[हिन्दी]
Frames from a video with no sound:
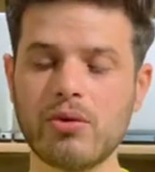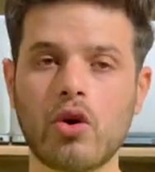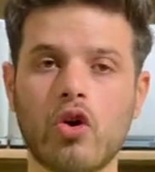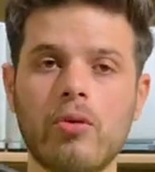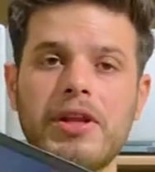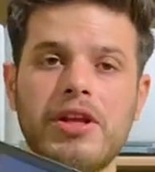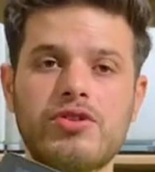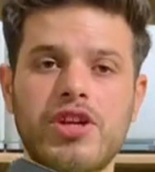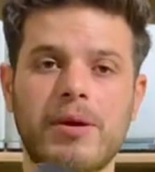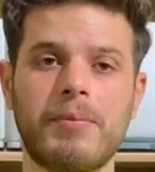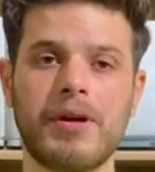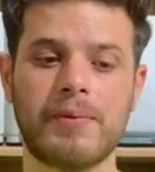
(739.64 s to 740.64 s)
न्यू लोगों में न्यू
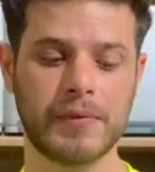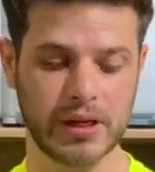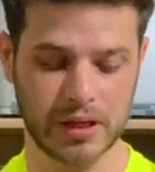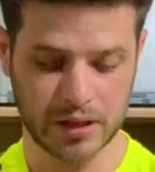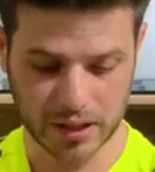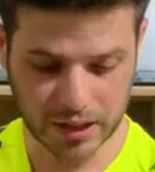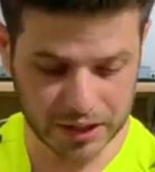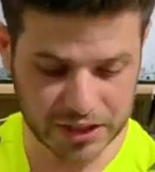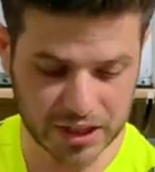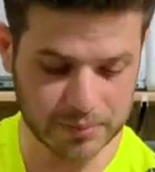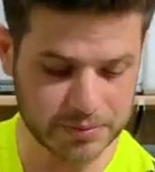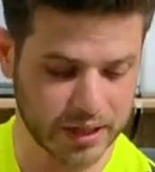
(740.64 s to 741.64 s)
शेप में ठीक है
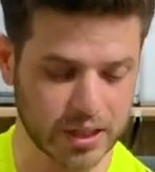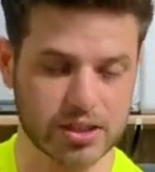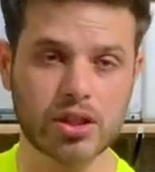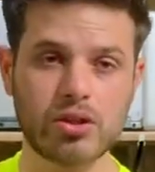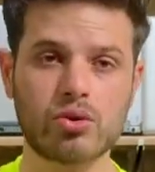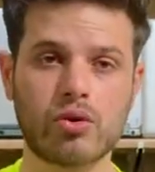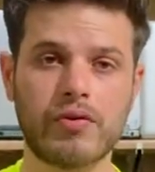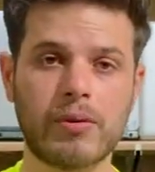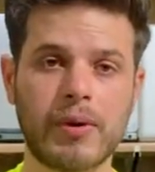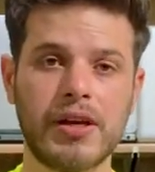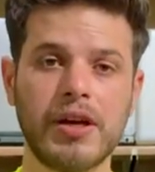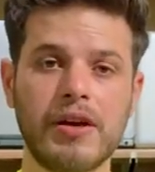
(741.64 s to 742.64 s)
कंडीशन आप चेक कर सकते हो तो
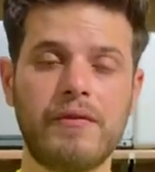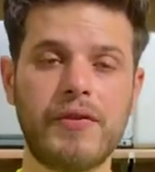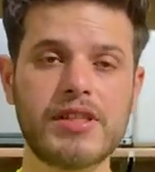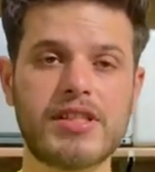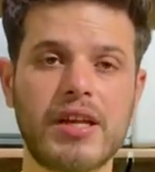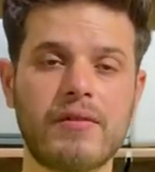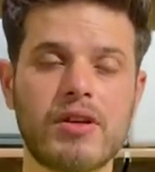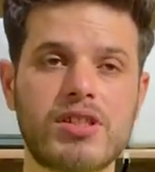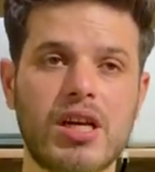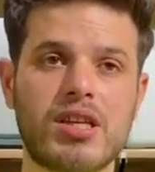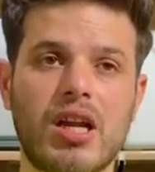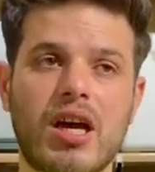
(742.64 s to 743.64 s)
भाई जी विद जेनवन
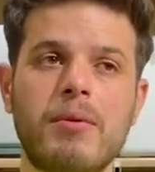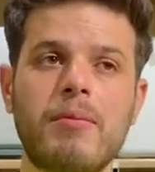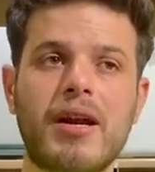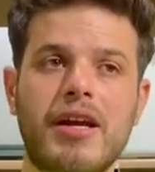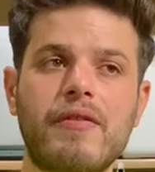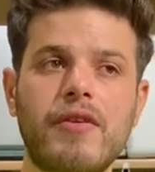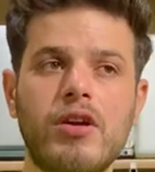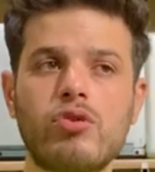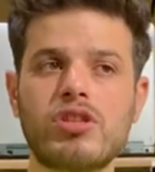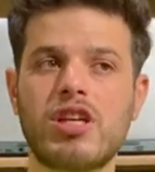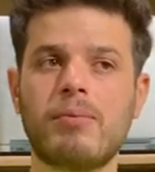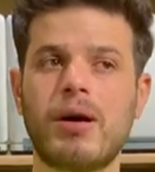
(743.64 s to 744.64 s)
चार्जर अगर मैं मार्केट
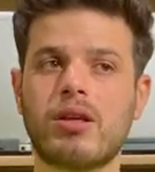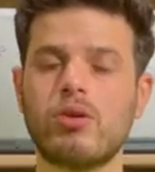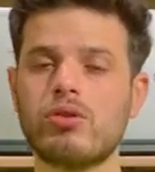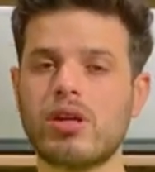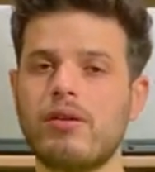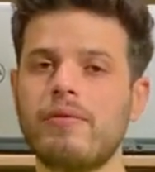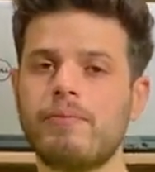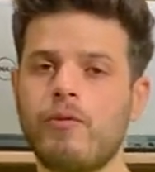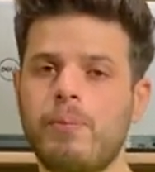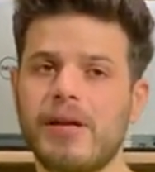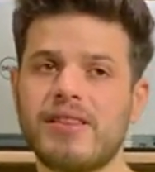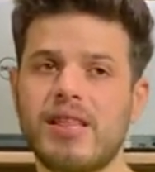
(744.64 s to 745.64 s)
वैल्यू की बात करूं तो करीब
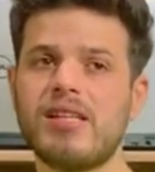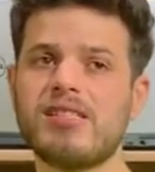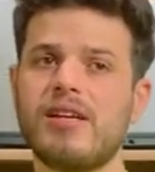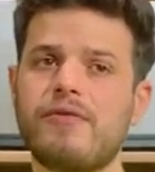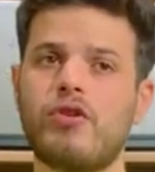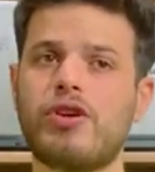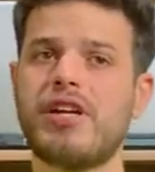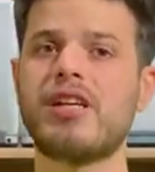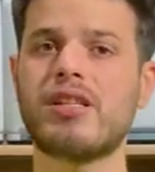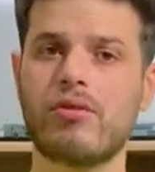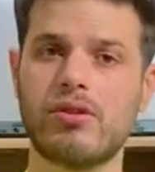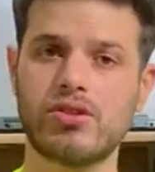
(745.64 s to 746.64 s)
पैंतालीस से फोर्टी
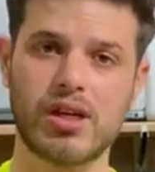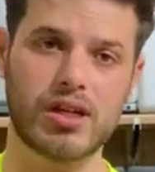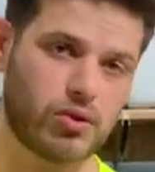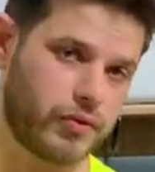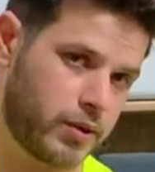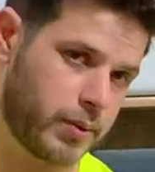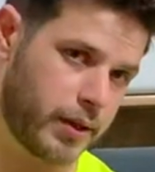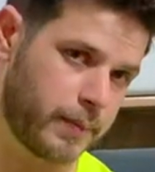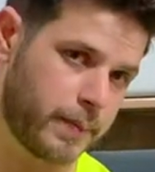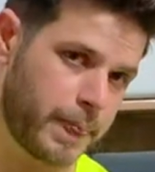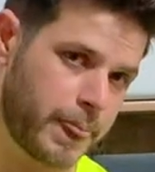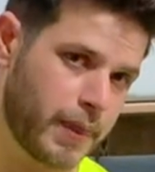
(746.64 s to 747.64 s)
एट थाउजेंड चल रहे है तो
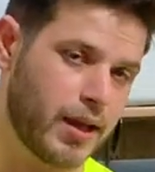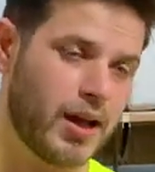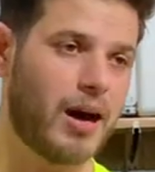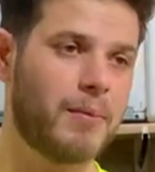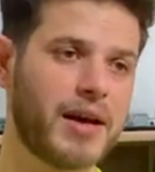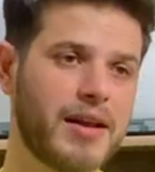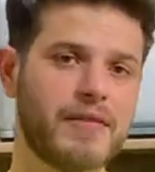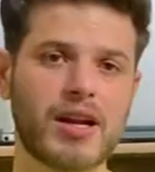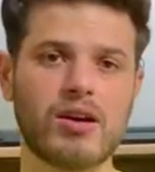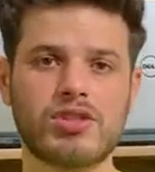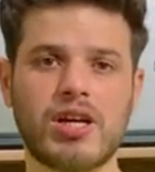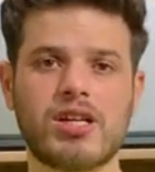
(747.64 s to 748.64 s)
अच्छा हमारे
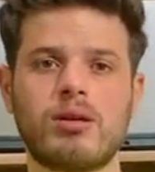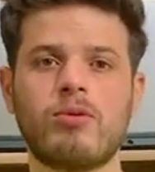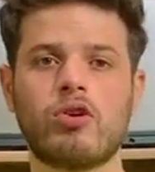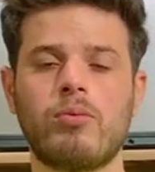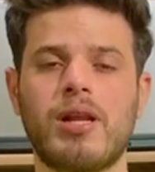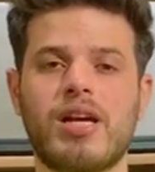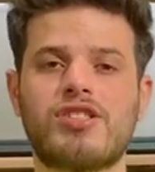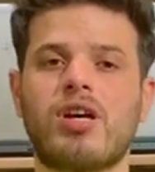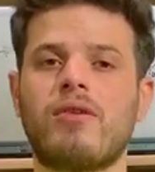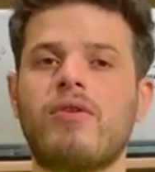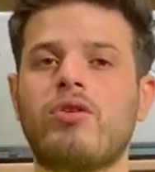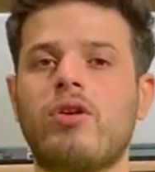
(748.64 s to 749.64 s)
वेयर हाउस कस्टमर को मिलेगा
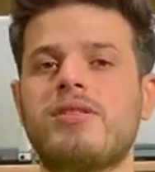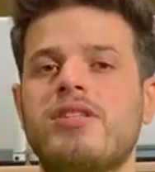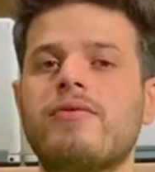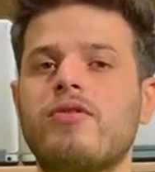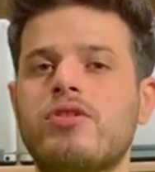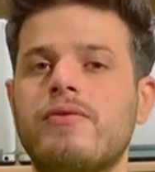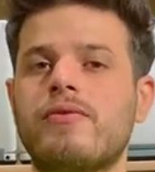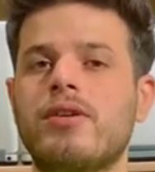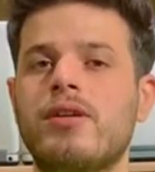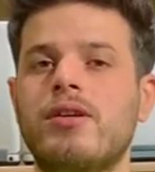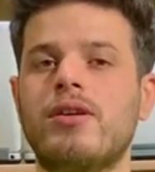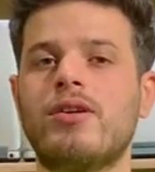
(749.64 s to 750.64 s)
चार वन में सिर्फ और
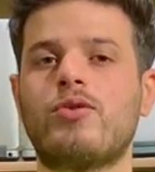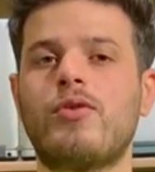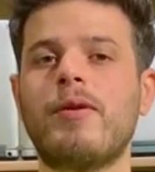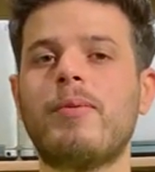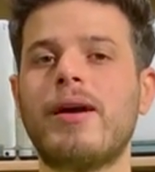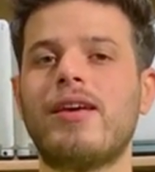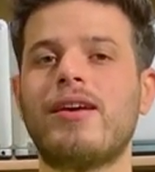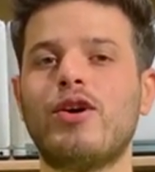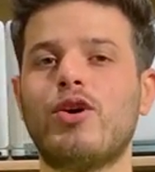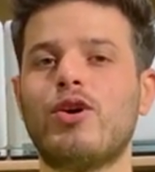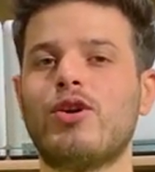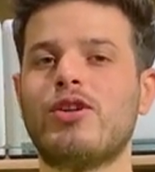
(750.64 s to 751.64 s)
सिर्फ भाई
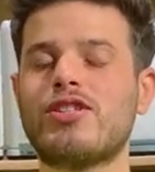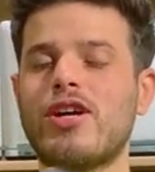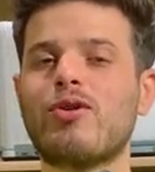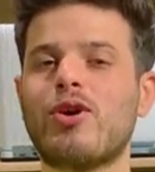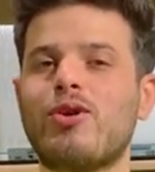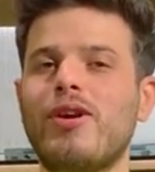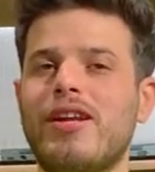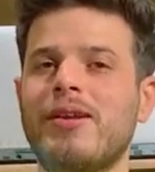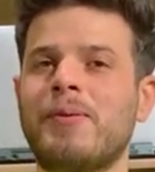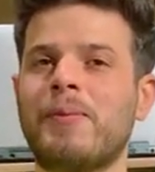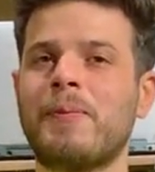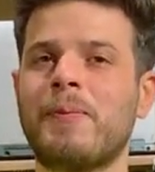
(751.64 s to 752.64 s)
डिस्काउंट करूँ या नहीं